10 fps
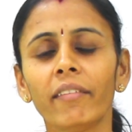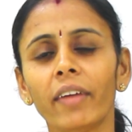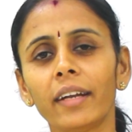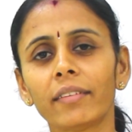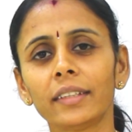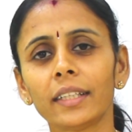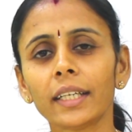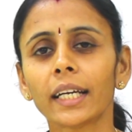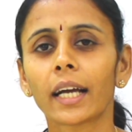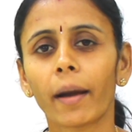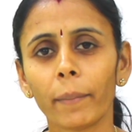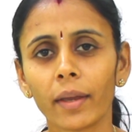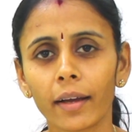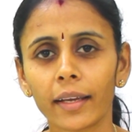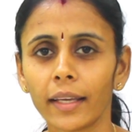வெயிட் வந்து
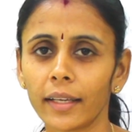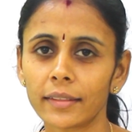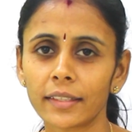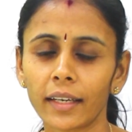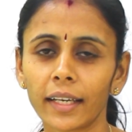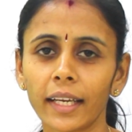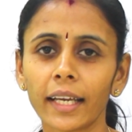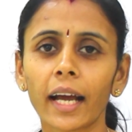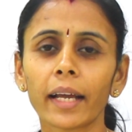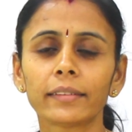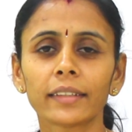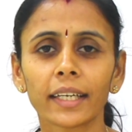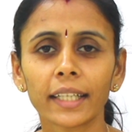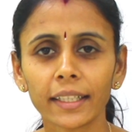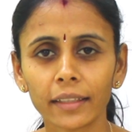கம்மியாகி எச்சாகி
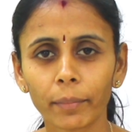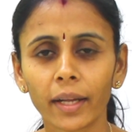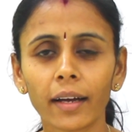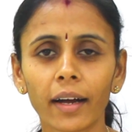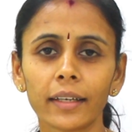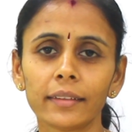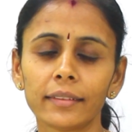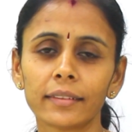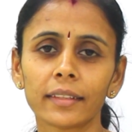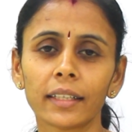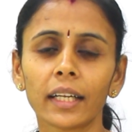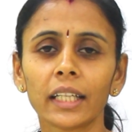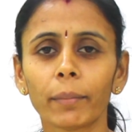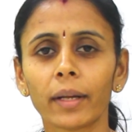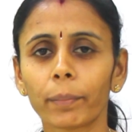எச்சாகி இந்த மாதிரி ஹார்ட் டிசீஸு
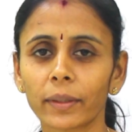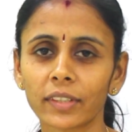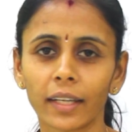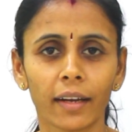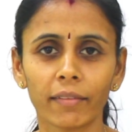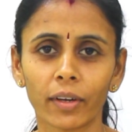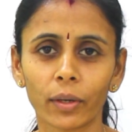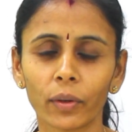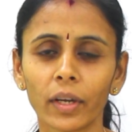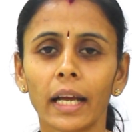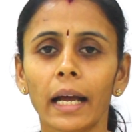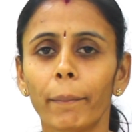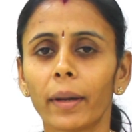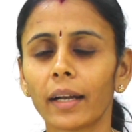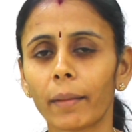இந்த மாதிரி பிரச்சனைகள்லாம் வரும்
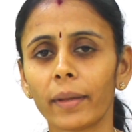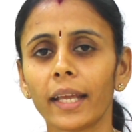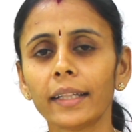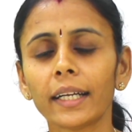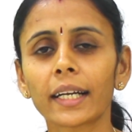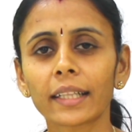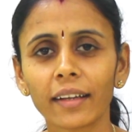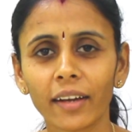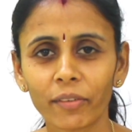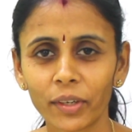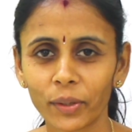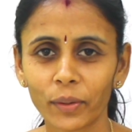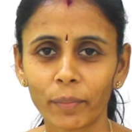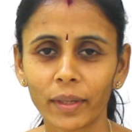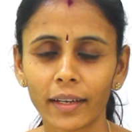பட் நம்ம எந்த இடத்துல
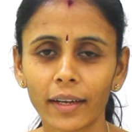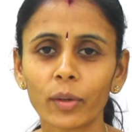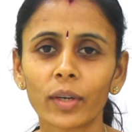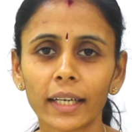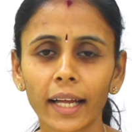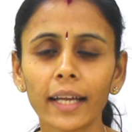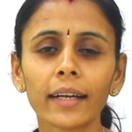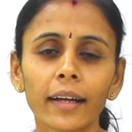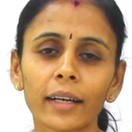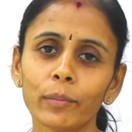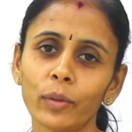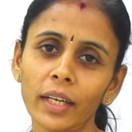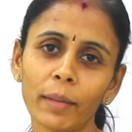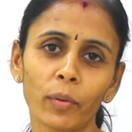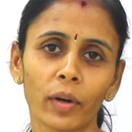கவனிக்கணும் அப்படின்னா ஒரு டயர்ட்
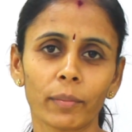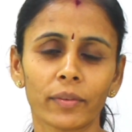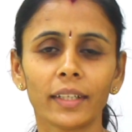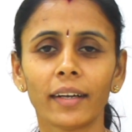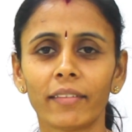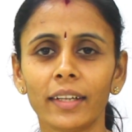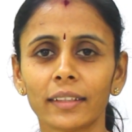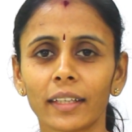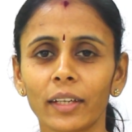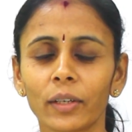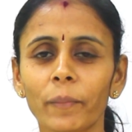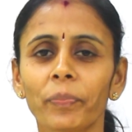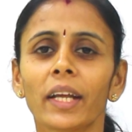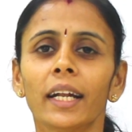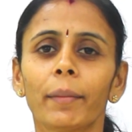ஆகும்போதே நம்ம உடம்பு வந்து கவனிக்க தெரியணும்
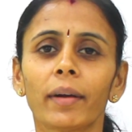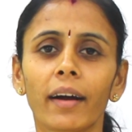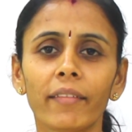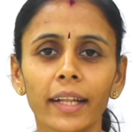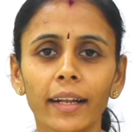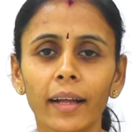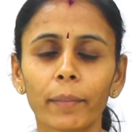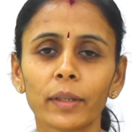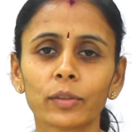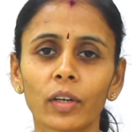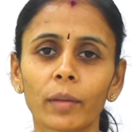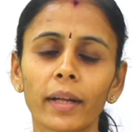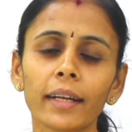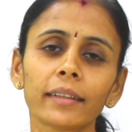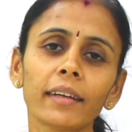நம்ம கவனிக்கல அப்படின்னு
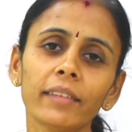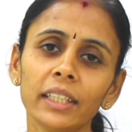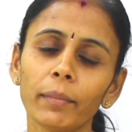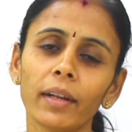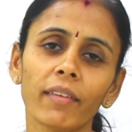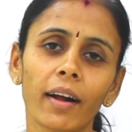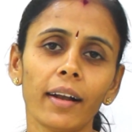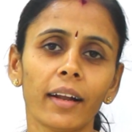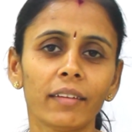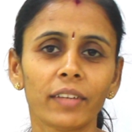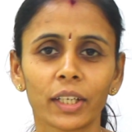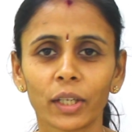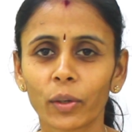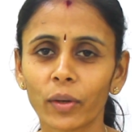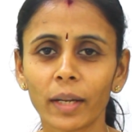சொன்னோம்னா தான் இந்த மாதிரி வாழ்நாள்
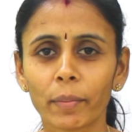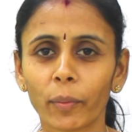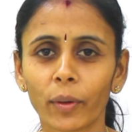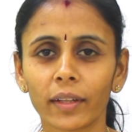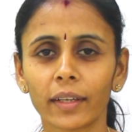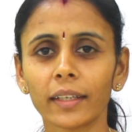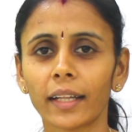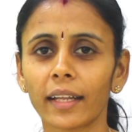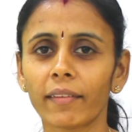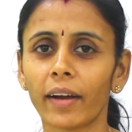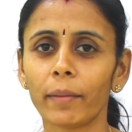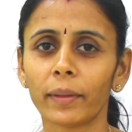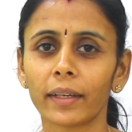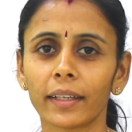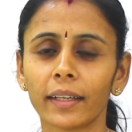வியாதிகளுக்கு நம்ம போகிறதுக்கு நிறைய
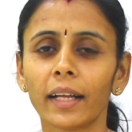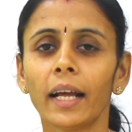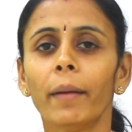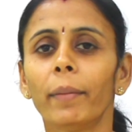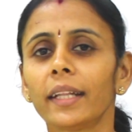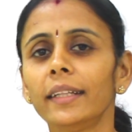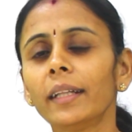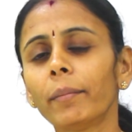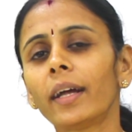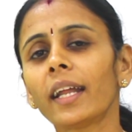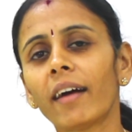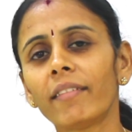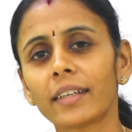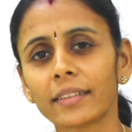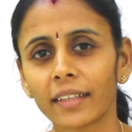வாய்ப்பு இருக்குது பட் இந்த மாதிரி
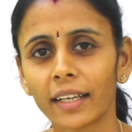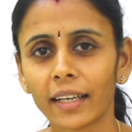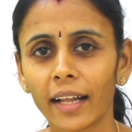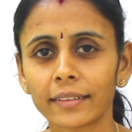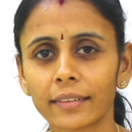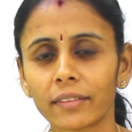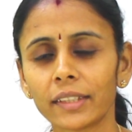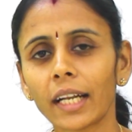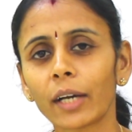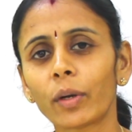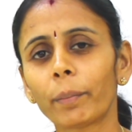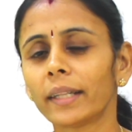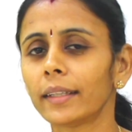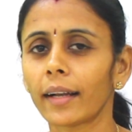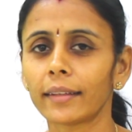அவேர்னஸான கிளாஸஸ் வந்து நாங்கள் ஒரு
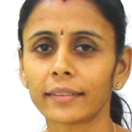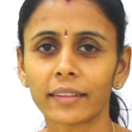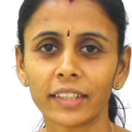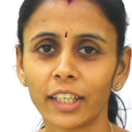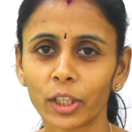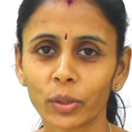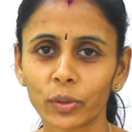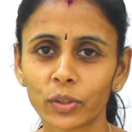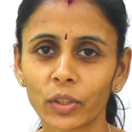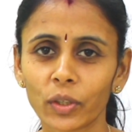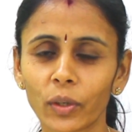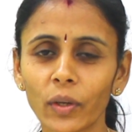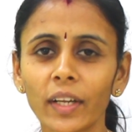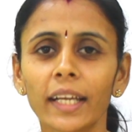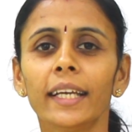பத்து கிளாஸஸாக வந்து எடுத்து
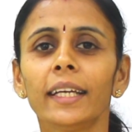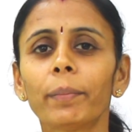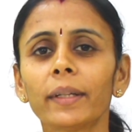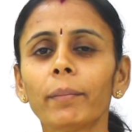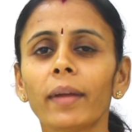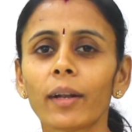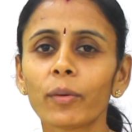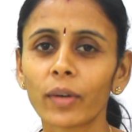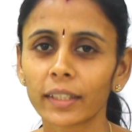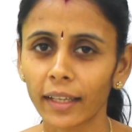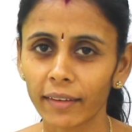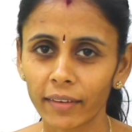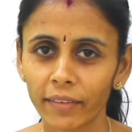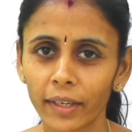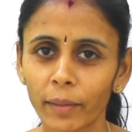கொடுத்துட்ருக்குறோம் இதை பற்றி மேலும் உங்களுக்கு
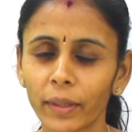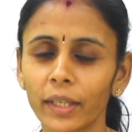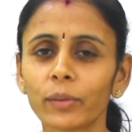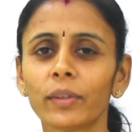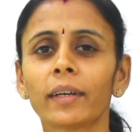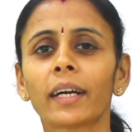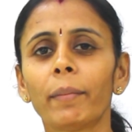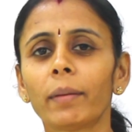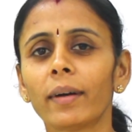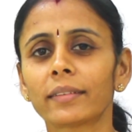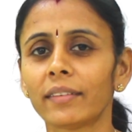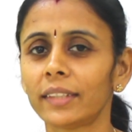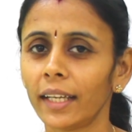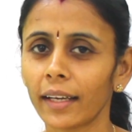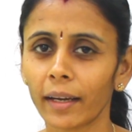தகவல் வேணும் அப்படின்னு உங்கள் கமெண்ட் பாக்ஸில்
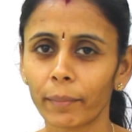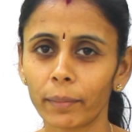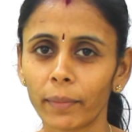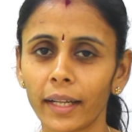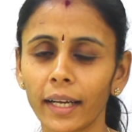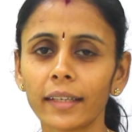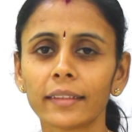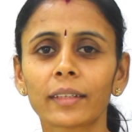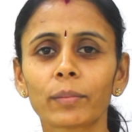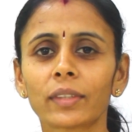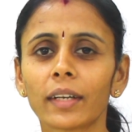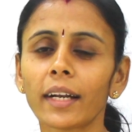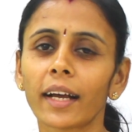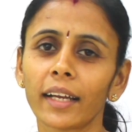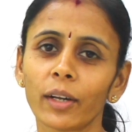வந்து நீங்கள் கமெண்ட் பண்ணுங்கள் அண்ட்
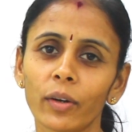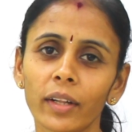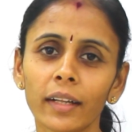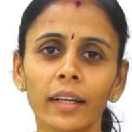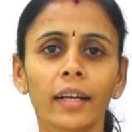டிஸ்கிரிப்ஷனில் நாங்கள் எங்களோட